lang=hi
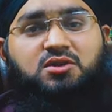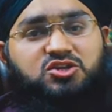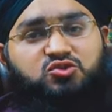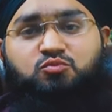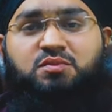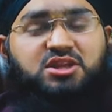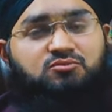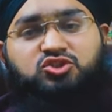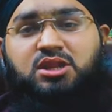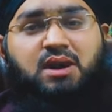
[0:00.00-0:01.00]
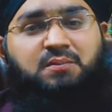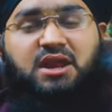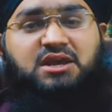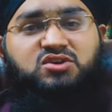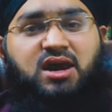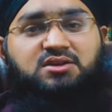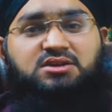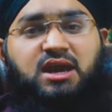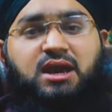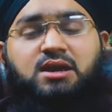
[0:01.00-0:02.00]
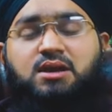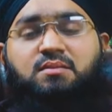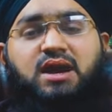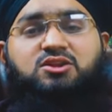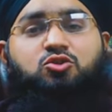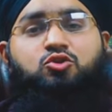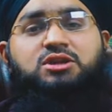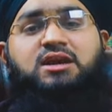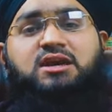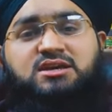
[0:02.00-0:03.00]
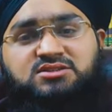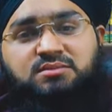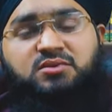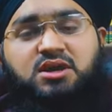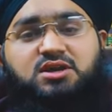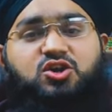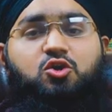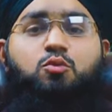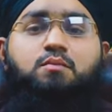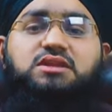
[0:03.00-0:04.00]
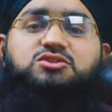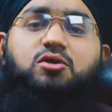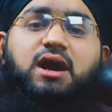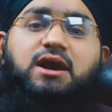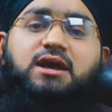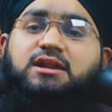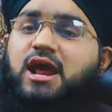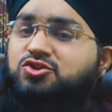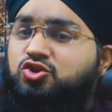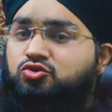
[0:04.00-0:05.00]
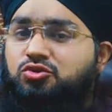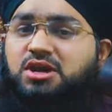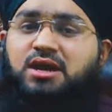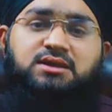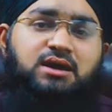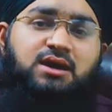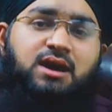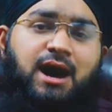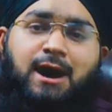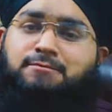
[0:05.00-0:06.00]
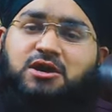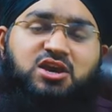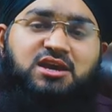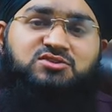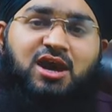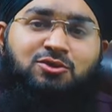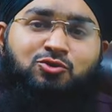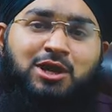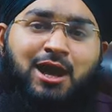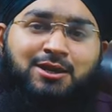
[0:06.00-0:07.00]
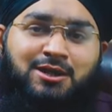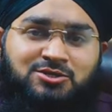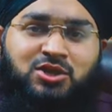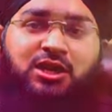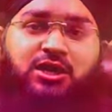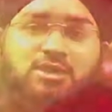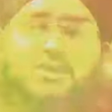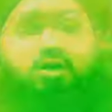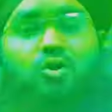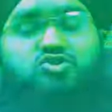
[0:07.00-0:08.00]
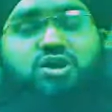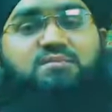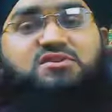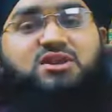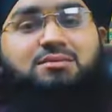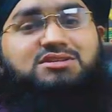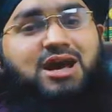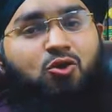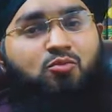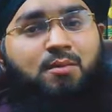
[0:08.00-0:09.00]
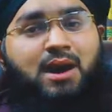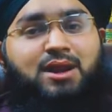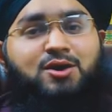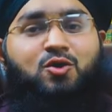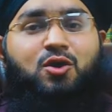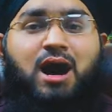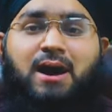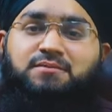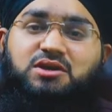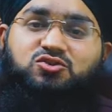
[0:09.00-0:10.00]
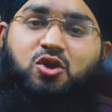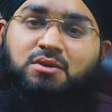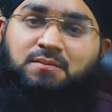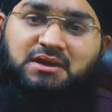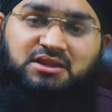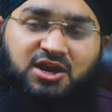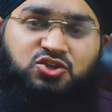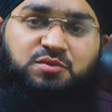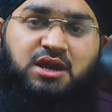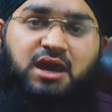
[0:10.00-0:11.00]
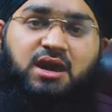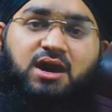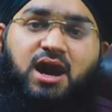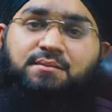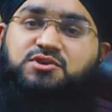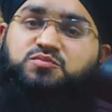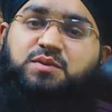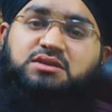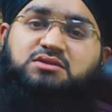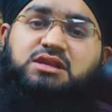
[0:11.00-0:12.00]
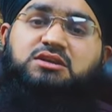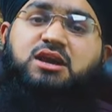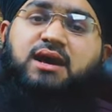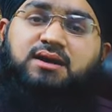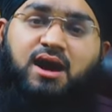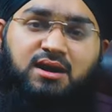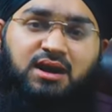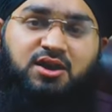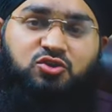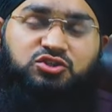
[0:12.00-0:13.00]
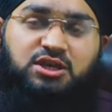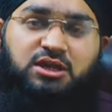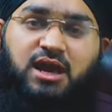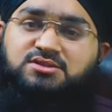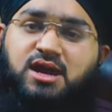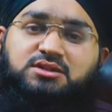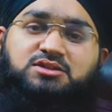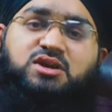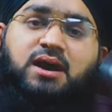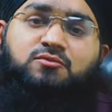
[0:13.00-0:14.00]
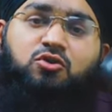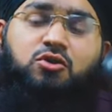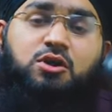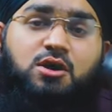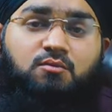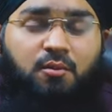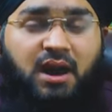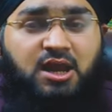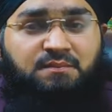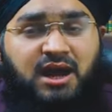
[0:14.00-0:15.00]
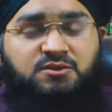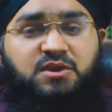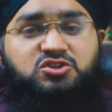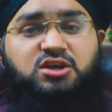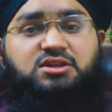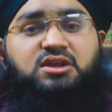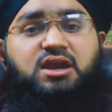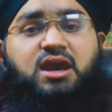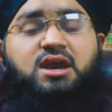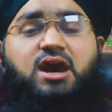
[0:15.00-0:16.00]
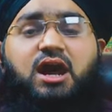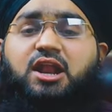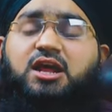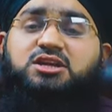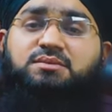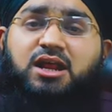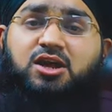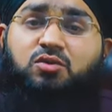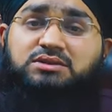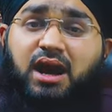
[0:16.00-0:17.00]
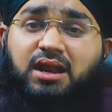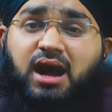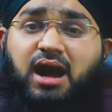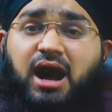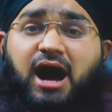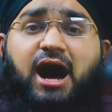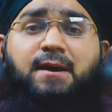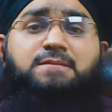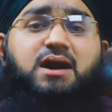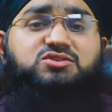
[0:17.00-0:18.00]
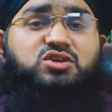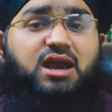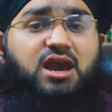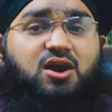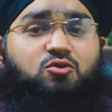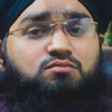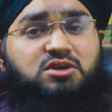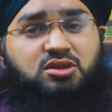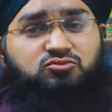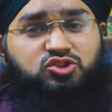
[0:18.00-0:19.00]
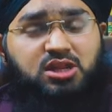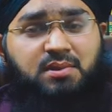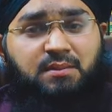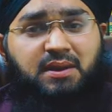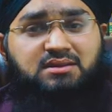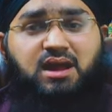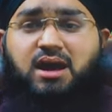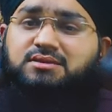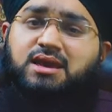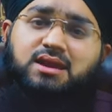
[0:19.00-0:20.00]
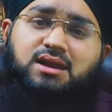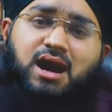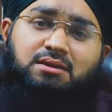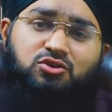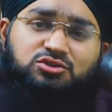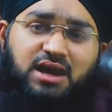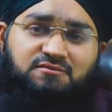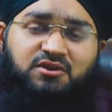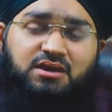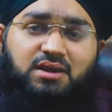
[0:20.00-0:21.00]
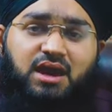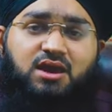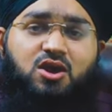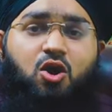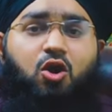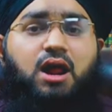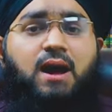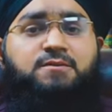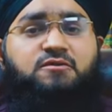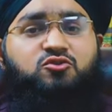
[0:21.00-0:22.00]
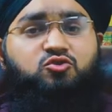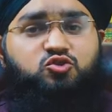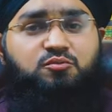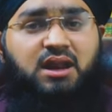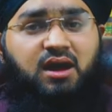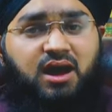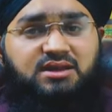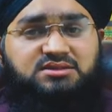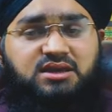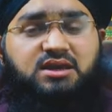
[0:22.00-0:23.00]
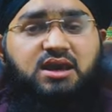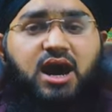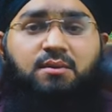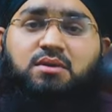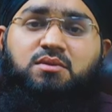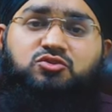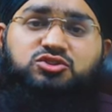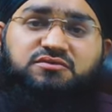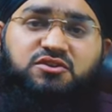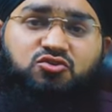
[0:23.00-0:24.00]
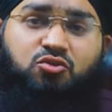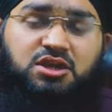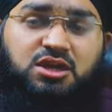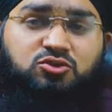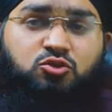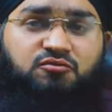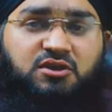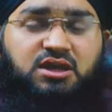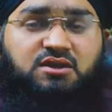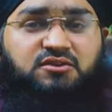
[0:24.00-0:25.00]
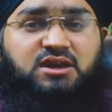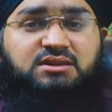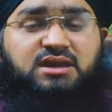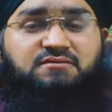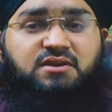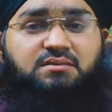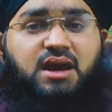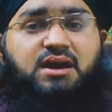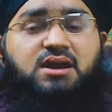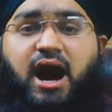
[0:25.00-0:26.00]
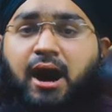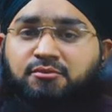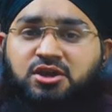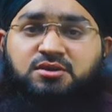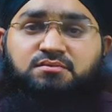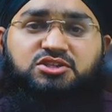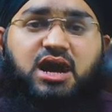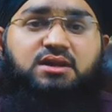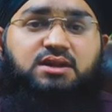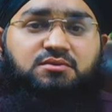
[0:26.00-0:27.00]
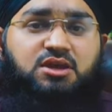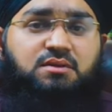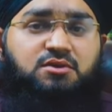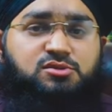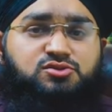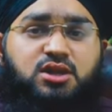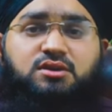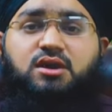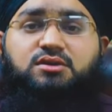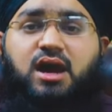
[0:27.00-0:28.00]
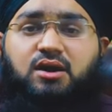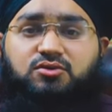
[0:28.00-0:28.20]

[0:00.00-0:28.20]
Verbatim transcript: इस उम्मत मुस्लिमा पर एहसान किया है मैं कहता हूँ खुदा की कसम ये उम्मत जो है रहती दुनिया तक आपका ये एहसान उतार नहीं सकेगी और छब्बीस रमजान मुबारक को आपकी योम पैदाइश भी है हम इस पर दिल की अथाह गहराइयों से इलियास कादरी साहब को मुबारकबाद पेश करते हैं अल्लाह तबारक व ताली आपका साया उम्मत मुस्लिमा पर तादेर कायम दायम फरमाए और आपके फ्यूज़ बरक़ात से हमें भी मुस्तफ़ होने की तोफ़ी रफ़ीक अता फरमाए आमीन बिजाह नबी अमीन सल्ला